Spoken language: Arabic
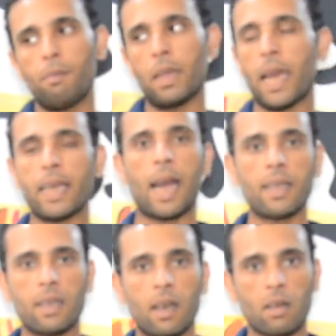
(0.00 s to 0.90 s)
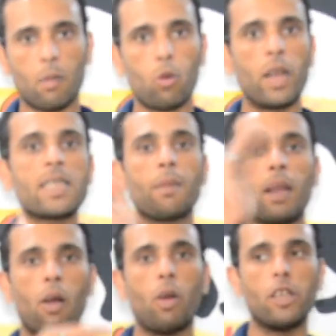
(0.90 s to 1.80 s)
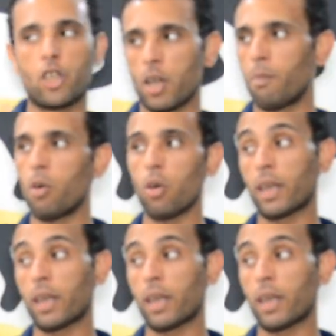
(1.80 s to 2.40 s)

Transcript: من اي حد يقرب له لازم الاول يشمه